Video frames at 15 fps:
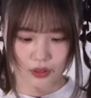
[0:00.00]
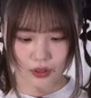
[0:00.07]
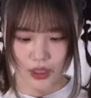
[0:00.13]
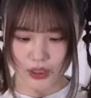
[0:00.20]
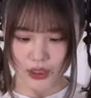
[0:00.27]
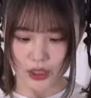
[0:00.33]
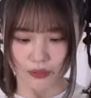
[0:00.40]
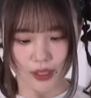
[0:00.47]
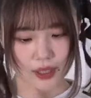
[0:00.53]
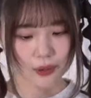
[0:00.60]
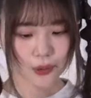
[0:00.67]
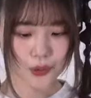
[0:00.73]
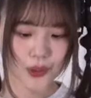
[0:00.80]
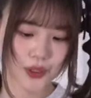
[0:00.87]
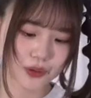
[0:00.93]
方は
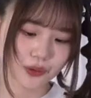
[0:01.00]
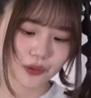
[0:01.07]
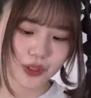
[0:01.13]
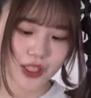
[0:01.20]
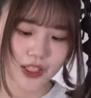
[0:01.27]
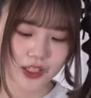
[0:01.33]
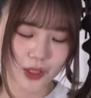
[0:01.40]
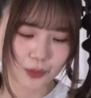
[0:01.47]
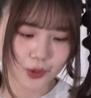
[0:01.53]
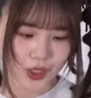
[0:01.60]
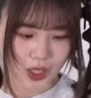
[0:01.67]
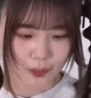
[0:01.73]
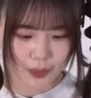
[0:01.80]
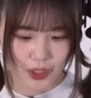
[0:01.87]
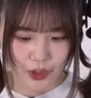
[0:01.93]
この後のだいにぶ
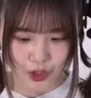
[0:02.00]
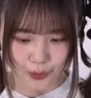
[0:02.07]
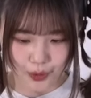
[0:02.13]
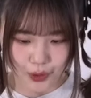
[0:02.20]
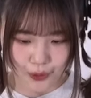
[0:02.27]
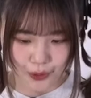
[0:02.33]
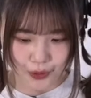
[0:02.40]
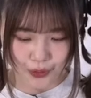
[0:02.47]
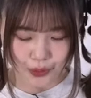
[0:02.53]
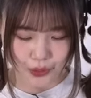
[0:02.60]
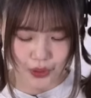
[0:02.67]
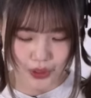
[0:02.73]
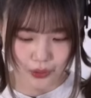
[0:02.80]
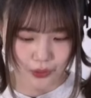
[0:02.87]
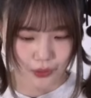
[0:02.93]
や番組オフショット
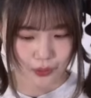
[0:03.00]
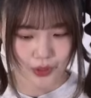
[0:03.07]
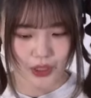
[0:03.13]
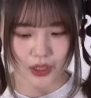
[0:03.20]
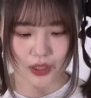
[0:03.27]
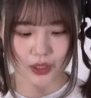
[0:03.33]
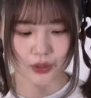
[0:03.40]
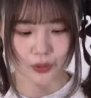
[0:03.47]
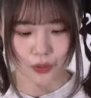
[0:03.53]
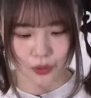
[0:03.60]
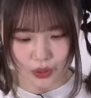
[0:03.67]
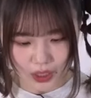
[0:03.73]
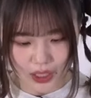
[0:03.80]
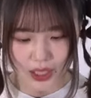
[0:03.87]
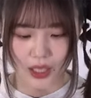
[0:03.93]
などを見られるほ
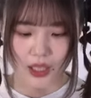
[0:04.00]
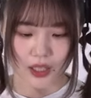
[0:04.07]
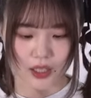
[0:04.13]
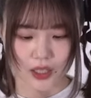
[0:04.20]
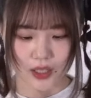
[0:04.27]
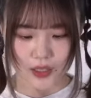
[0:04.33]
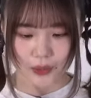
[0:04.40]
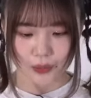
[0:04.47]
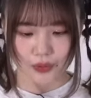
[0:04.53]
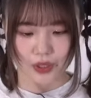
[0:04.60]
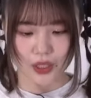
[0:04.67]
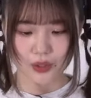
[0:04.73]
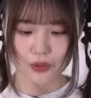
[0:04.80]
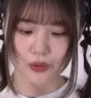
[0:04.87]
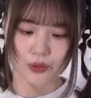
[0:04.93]
か、映画の
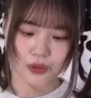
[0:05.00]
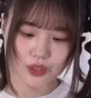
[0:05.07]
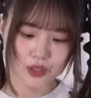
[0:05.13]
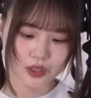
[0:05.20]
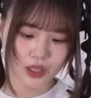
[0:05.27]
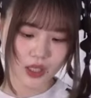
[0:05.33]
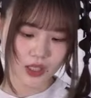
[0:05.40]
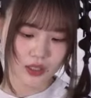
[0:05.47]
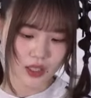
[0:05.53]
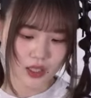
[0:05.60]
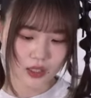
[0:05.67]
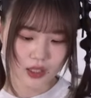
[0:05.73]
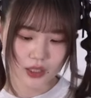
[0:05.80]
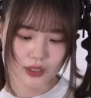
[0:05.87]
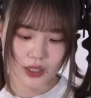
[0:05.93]
先行試写
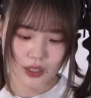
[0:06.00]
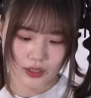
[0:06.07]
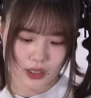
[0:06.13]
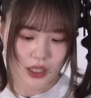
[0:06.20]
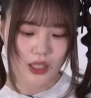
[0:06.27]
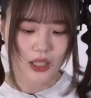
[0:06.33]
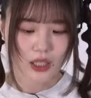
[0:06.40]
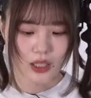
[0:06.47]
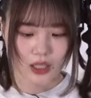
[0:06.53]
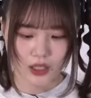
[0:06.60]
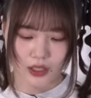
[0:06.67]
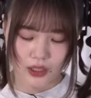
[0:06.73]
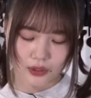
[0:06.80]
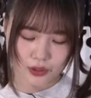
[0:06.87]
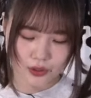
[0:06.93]
参加券や
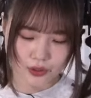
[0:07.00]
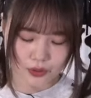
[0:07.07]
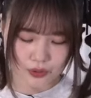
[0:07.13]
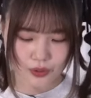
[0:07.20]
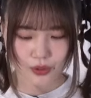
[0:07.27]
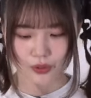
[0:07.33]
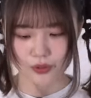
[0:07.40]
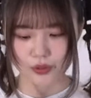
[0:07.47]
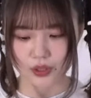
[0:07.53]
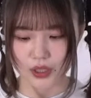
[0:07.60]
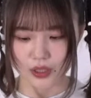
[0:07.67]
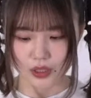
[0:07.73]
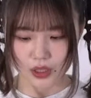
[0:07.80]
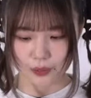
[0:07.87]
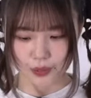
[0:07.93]
映画グッズを抽
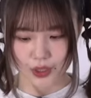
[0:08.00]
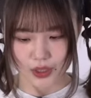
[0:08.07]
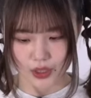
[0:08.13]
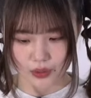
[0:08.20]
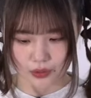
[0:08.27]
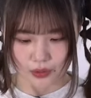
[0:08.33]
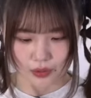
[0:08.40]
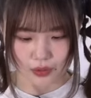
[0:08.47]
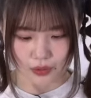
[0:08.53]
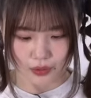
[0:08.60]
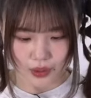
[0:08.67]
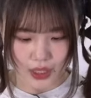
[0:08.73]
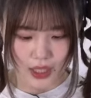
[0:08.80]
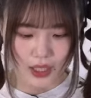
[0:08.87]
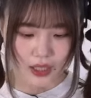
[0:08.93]
選でプレゼントするの
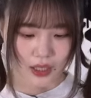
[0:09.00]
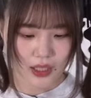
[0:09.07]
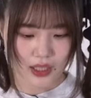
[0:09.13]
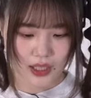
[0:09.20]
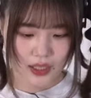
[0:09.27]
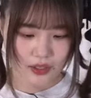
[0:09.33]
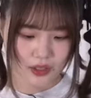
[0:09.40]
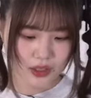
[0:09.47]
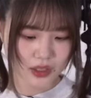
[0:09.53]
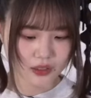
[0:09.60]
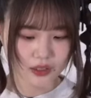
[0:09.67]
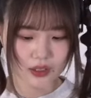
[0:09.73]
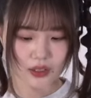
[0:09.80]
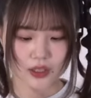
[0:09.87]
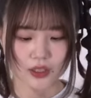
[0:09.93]
で会員になっ
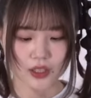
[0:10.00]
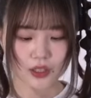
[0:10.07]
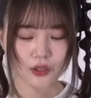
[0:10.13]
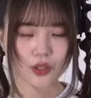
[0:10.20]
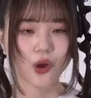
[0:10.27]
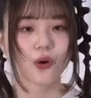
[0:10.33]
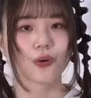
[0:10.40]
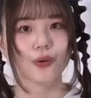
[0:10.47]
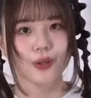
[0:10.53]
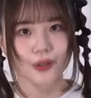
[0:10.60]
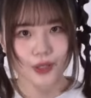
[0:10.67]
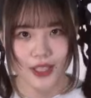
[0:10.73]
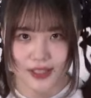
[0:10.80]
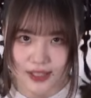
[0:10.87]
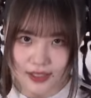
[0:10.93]
ていただけると
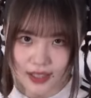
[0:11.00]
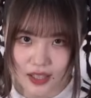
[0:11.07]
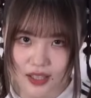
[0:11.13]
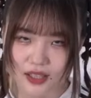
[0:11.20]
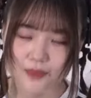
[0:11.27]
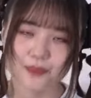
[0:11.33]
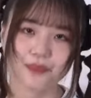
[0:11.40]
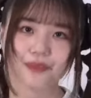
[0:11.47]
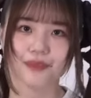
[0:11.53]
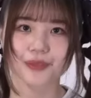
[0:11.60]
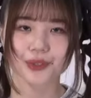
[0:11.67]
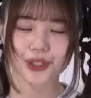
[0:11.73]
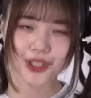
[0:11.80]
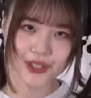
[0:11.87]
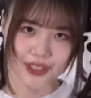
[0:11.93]
嬉しいです。
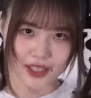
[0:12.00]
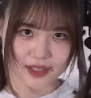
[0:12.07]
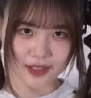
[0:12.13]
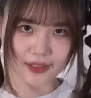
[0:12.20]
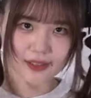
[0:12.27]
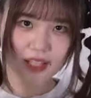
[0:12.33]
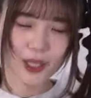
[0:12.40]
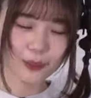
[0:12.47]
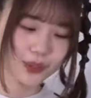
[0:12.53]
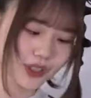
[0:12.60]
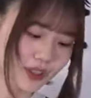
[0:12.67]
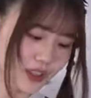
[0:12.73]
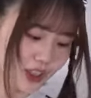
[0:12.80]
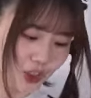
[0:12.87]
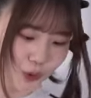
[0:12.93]
それではじゃあチェキタイムに
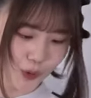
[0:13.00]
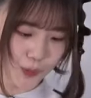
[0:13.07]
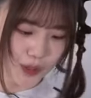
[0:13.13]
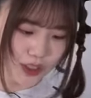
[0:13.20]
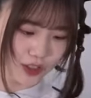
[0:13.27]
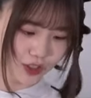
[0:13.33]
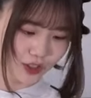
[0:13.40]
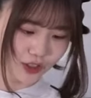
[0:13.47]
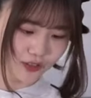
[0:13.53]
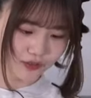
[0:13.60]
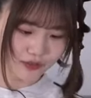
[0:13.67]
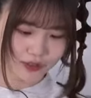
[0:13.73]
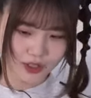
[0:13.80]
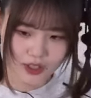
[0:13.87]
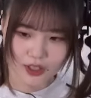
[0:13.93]
行きたいと思います。
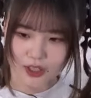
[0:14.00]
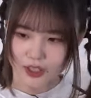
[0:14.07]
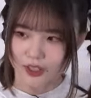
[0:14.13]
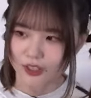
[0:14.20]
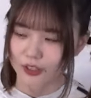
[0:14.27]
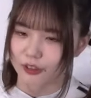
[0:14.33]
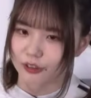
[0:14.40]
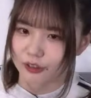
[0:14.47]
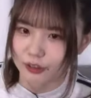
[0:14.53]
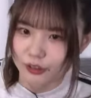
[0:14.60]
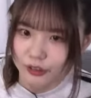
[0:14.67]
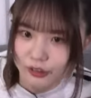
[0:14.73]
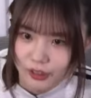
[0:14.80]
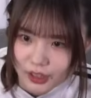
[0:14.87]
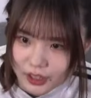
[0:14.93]

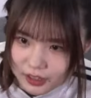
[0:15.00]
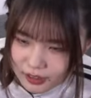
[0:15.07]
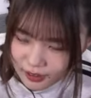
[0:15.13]
今日はです